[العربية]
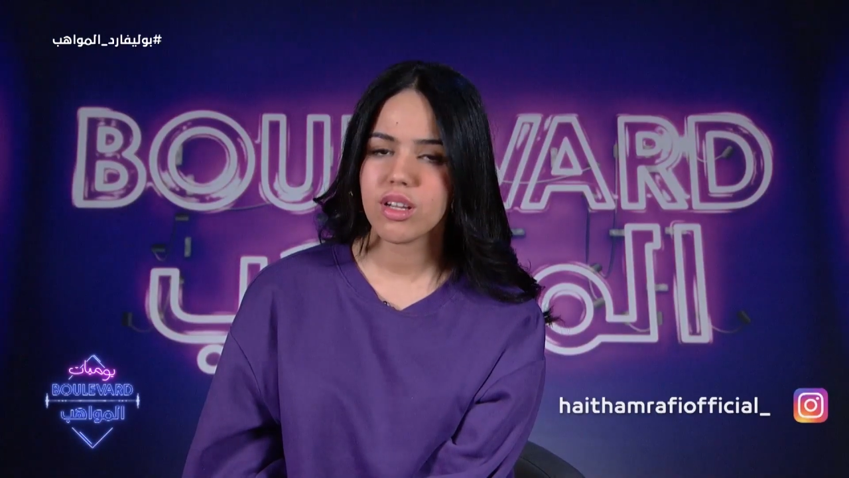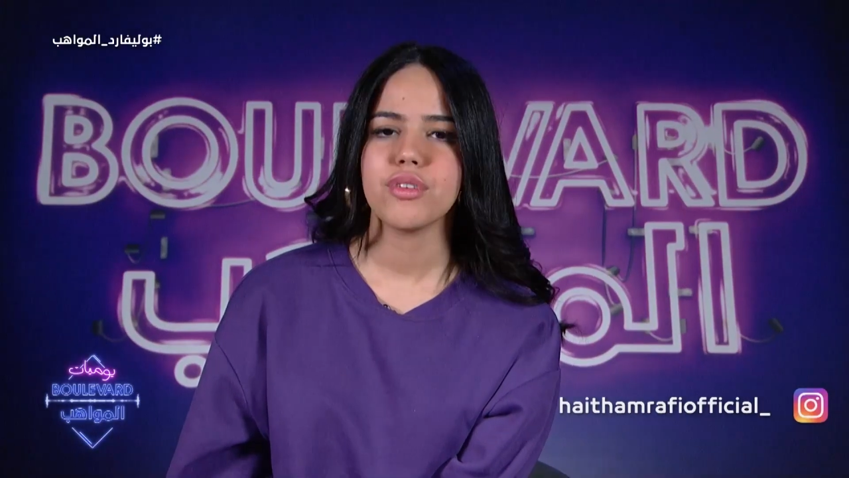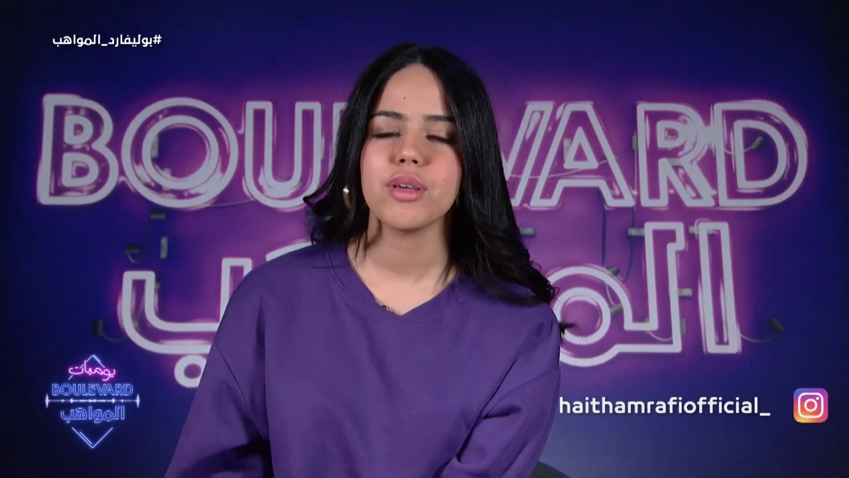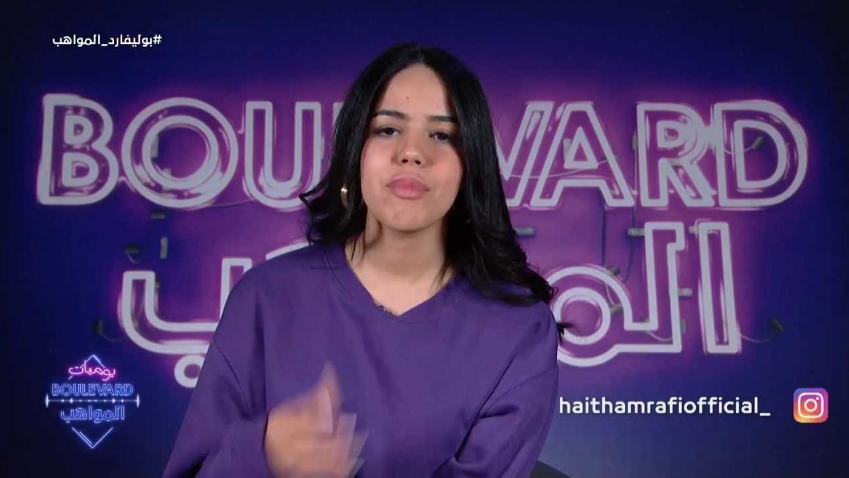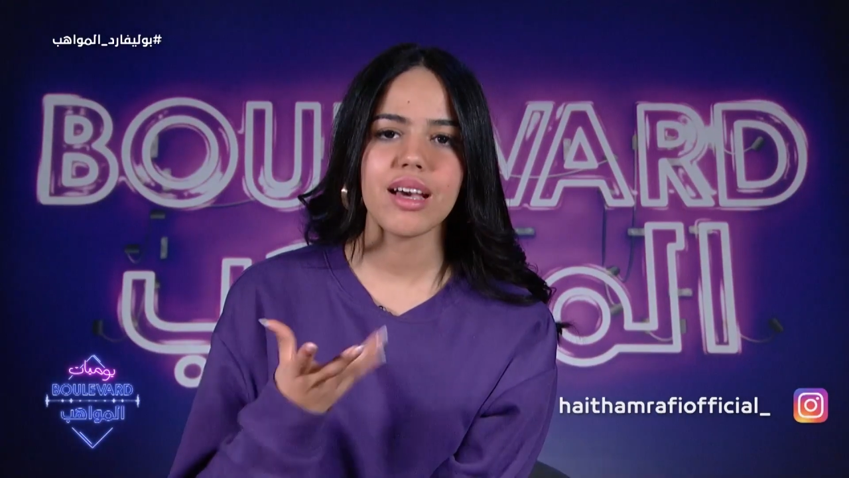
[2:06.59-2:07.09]

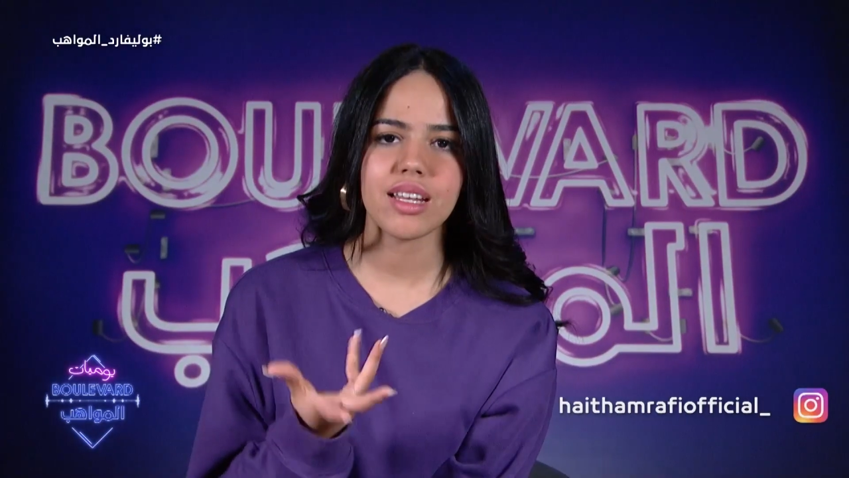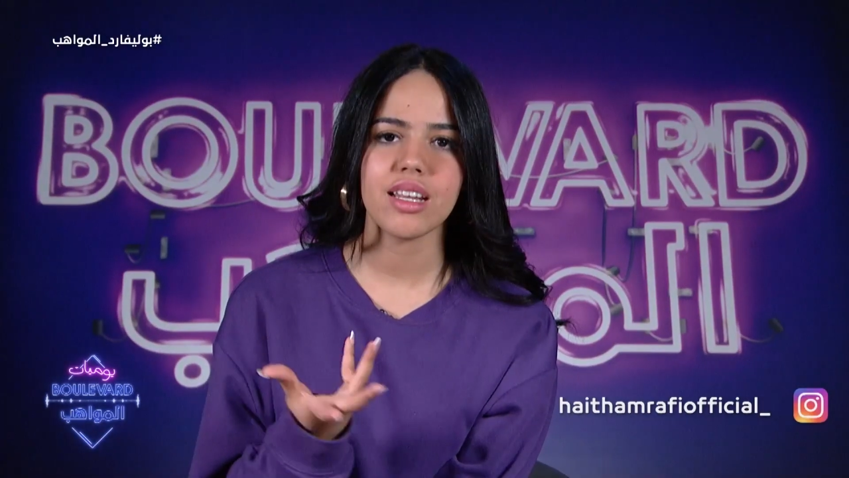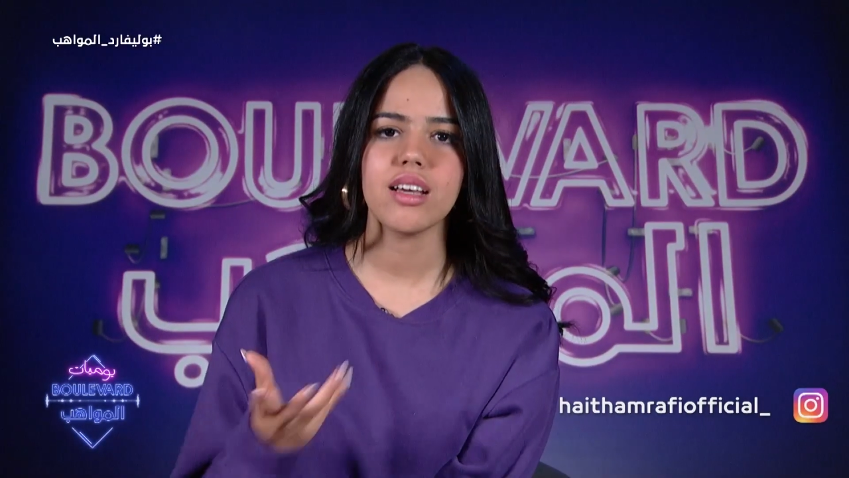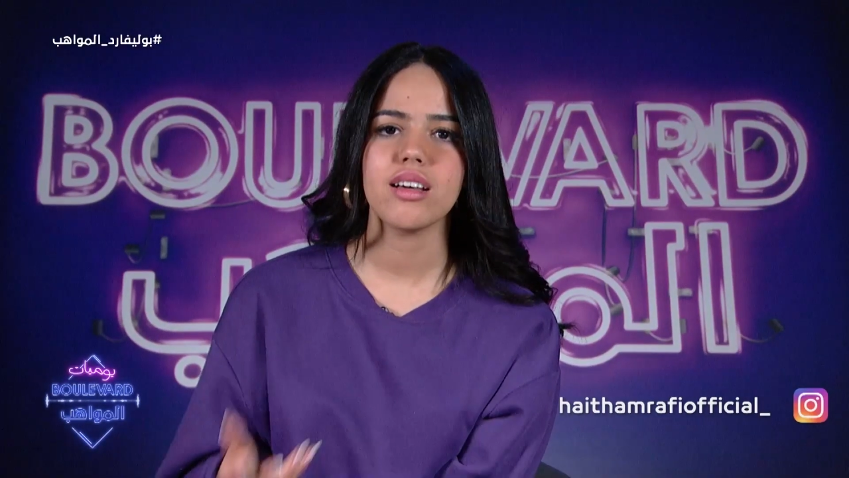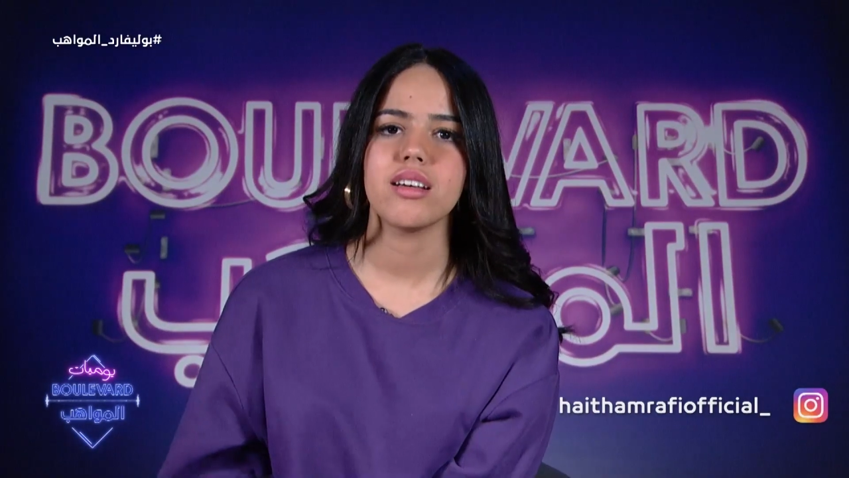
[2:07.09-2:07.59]
فيه مغنى
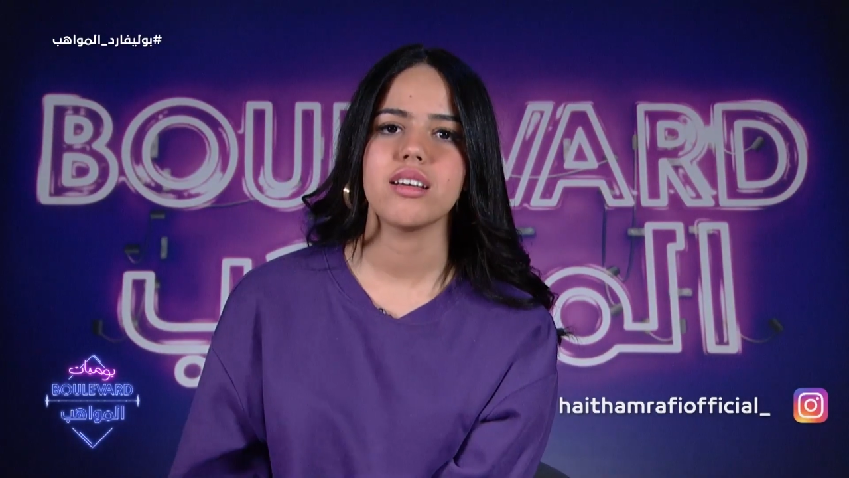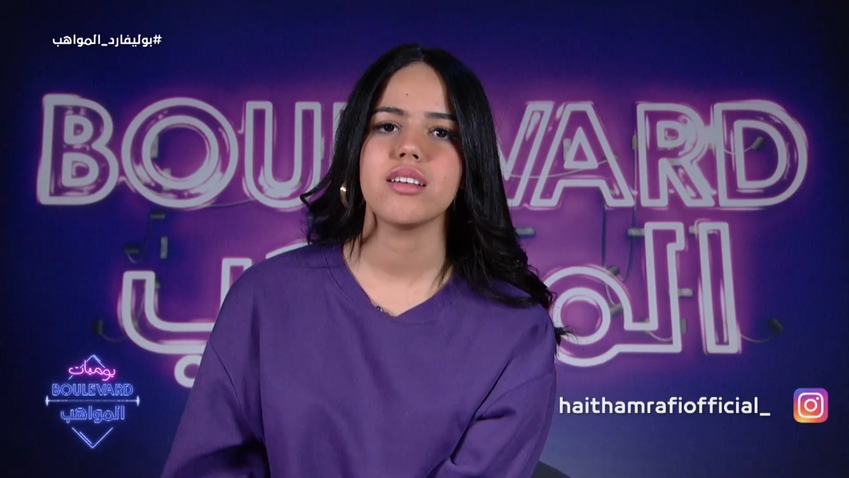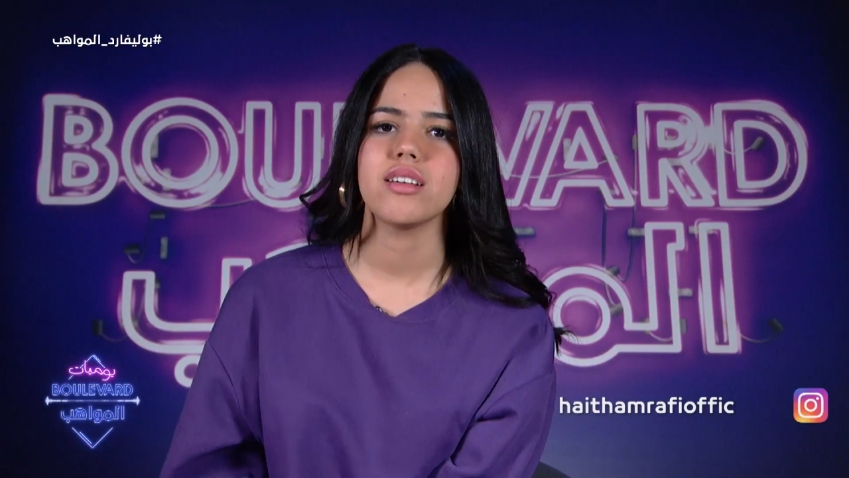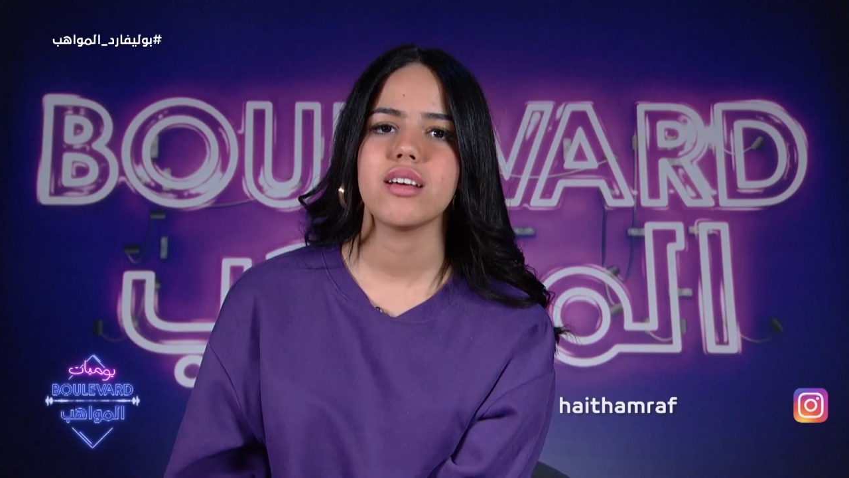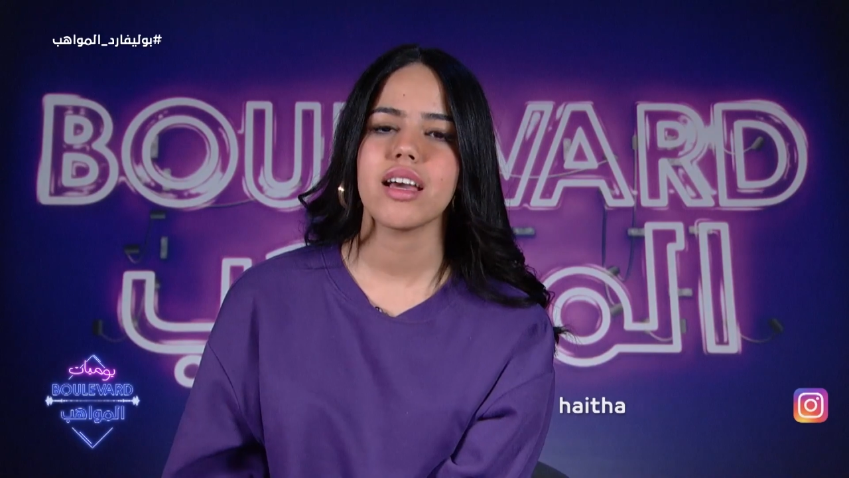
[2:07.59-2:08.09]

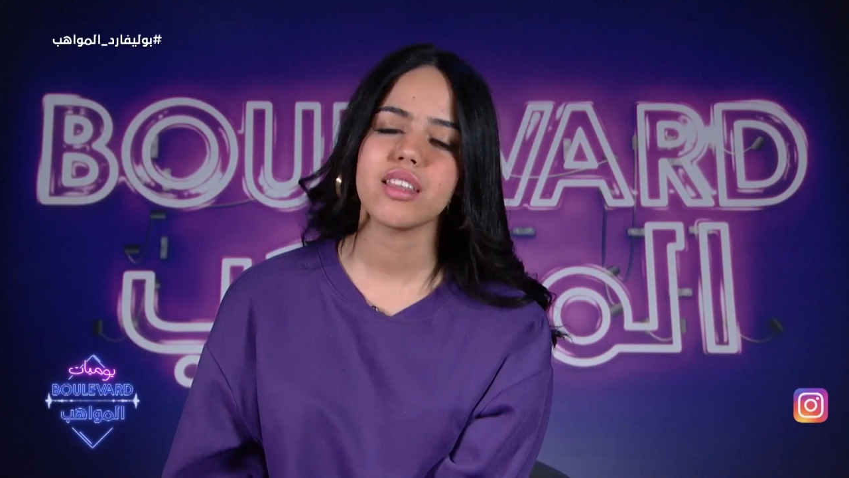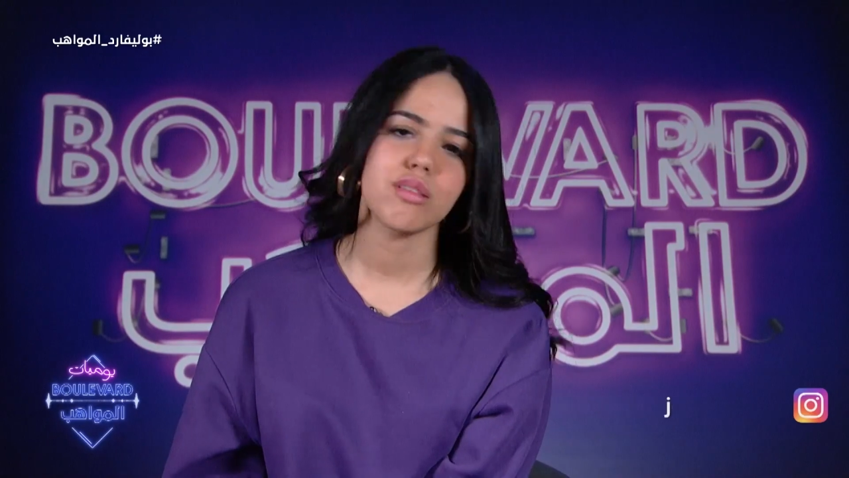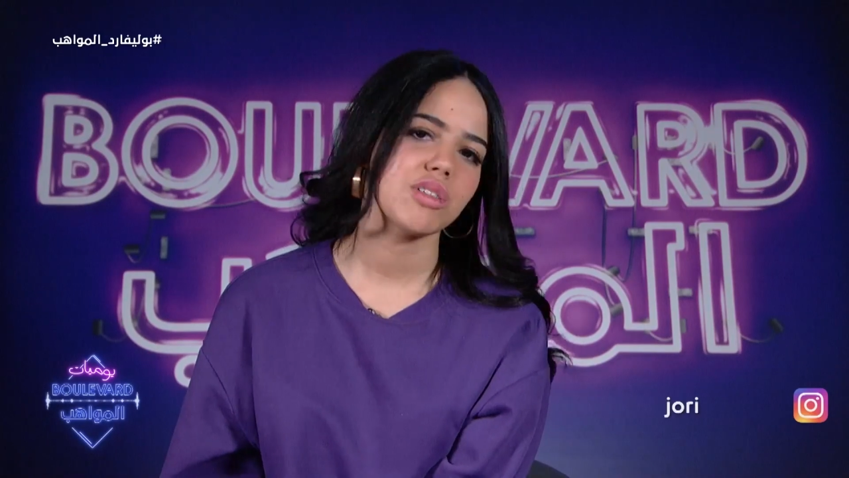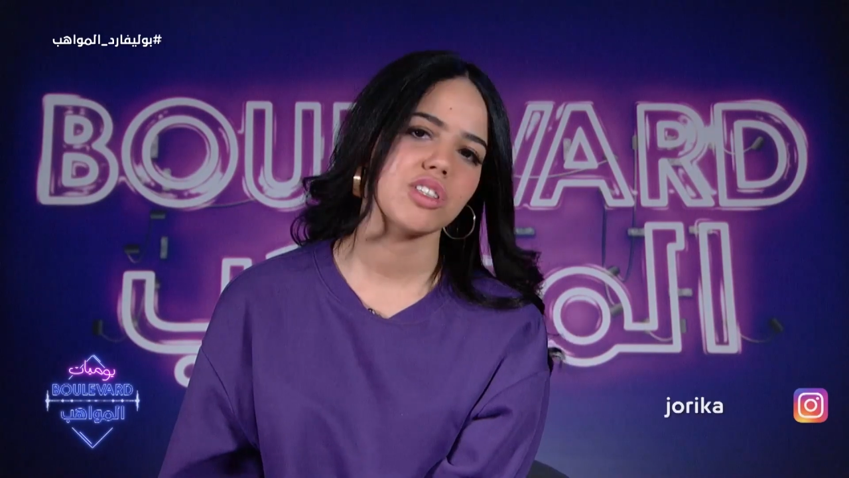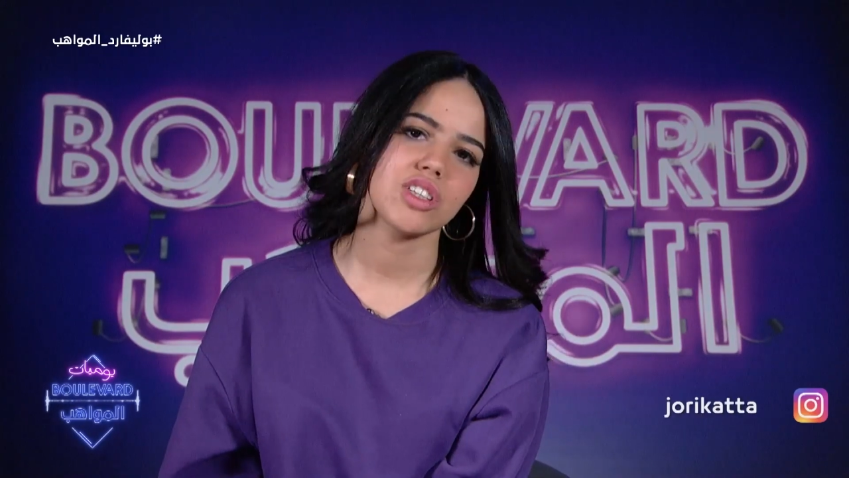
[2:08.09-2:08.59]
آه، اكثر
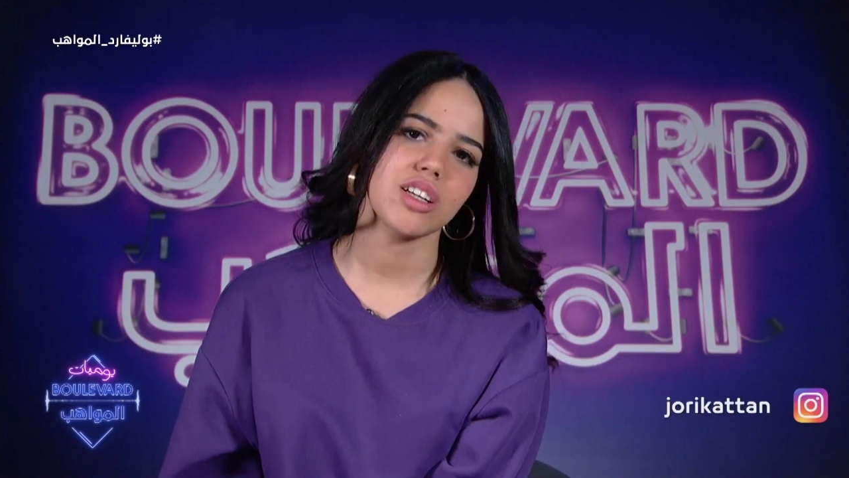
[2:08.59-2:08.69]
من